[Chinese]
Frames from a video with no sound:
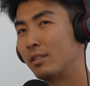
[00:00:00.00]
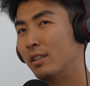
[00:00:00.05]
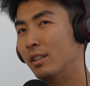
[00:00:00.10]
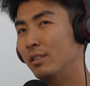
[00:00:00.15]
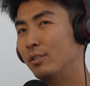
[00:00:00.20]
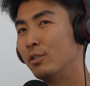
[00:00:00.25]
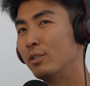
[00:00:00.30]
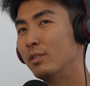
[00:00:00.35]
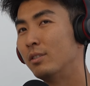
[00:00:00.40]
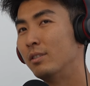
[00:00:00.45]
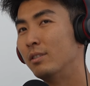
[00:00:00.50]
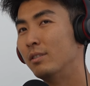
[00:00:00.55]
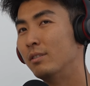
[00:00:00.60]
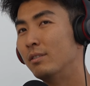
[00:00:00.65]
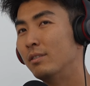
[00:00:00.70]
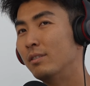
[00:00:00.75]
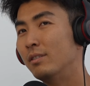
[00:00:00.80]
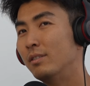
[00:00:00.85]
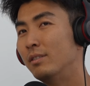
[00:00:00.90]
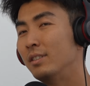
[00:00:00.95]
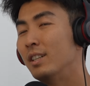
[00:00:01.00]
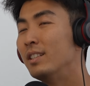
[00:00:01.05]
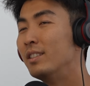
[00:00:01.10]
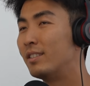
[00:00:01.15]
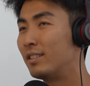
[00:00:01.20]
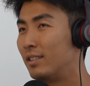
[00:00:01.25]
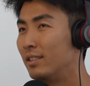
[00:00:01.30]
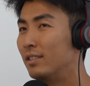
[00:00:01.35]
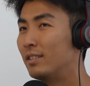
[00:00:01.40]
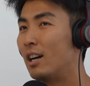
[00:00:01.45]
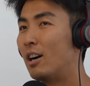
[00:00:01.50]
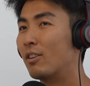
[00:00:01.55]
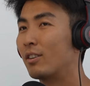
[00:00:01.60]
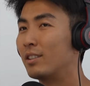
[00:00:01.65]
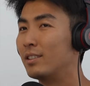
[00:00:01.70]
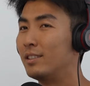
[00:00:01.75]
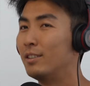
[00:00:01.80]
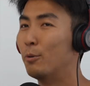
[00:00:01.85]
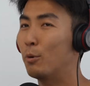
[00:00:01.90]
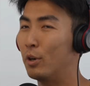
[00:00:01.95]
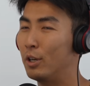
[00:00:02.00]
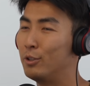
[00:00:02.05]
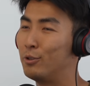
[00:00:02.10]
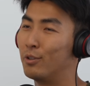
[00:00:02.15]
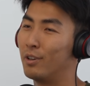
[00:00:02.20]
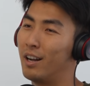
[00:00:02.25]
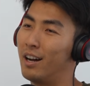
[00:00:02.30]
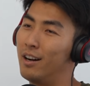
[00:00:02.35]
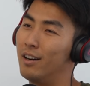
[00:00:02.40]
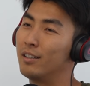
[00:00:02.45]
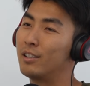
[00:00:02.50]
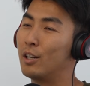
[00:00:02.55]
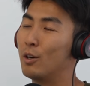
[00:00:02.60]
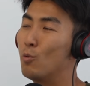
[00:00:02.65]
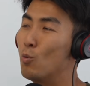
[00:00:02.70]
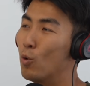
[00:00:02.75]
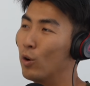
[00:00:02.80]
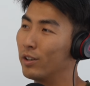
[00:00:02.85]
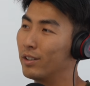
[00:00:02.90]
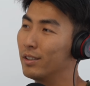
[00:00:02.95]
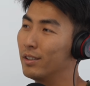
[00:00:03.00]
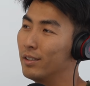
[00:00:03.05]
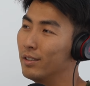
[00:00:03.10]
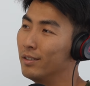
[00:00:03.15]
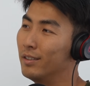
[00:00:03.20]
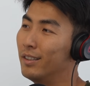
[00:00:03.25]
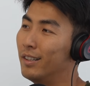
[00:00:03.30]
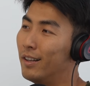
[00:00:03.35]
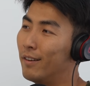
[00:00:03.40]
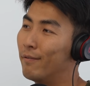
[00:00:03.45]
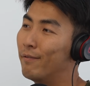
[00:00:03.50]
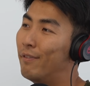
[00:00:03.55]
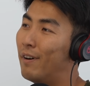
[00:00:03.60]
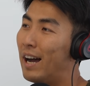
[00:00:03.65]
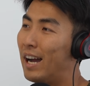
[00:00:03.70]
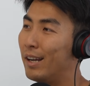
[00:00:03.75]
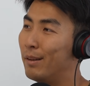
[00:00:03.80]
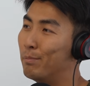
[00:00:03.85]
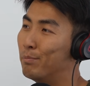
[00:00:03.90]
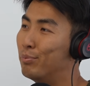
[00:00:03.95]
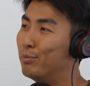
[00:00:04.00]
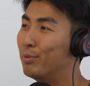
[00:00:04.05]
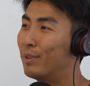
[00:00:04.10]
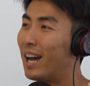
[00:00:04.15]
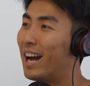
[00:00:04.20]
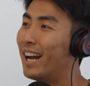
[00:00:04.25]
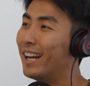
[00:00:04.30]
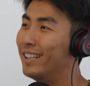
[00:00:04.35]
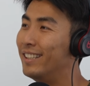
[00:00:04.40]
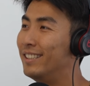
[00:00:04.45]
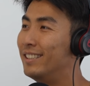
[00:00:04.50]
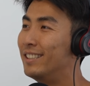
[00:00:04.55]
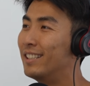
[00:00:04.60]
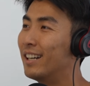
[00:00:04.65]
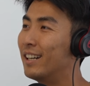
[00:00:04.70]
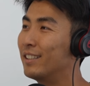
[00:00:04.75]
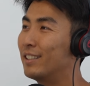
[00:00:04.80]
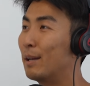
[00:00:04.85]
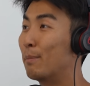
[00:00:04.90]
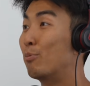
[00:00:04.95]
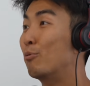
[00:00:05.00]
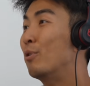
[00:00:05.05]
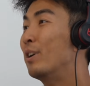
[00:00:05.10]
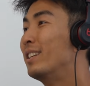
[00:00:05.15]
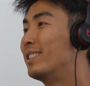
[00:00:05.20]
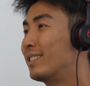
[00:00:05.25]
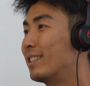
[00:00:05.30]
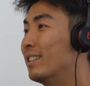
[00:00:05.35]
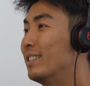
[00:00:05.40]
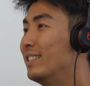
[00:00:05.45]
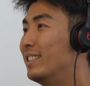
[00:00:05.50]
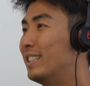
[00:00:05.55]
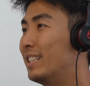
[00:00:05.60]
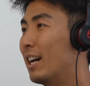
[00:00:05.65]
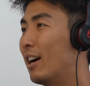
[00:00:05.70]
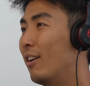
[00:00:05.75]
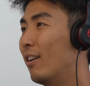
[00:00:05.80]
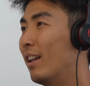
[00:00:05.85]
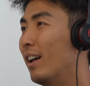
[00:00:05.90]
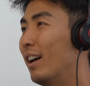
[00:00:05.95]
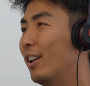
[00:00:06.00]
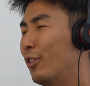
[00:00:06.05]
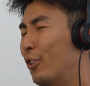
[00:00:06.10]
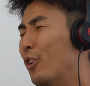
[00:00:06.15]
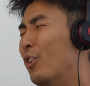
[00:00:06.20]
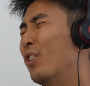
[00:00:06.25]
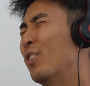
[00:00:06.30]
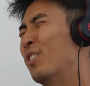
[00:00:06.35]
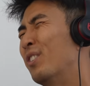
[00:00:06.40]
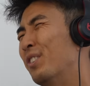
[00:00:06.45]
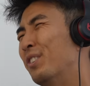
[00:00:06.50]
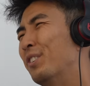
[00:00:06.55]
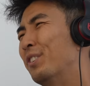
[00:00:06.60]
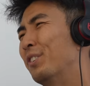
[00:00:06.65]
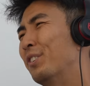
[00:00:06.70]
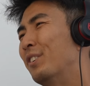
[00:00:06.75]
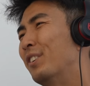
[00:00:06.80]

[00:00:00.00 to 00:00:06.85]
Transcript: 可能就是认识到，可是我会觉得好像跟我的 Vibe 不太一样，也不会深交，对对对对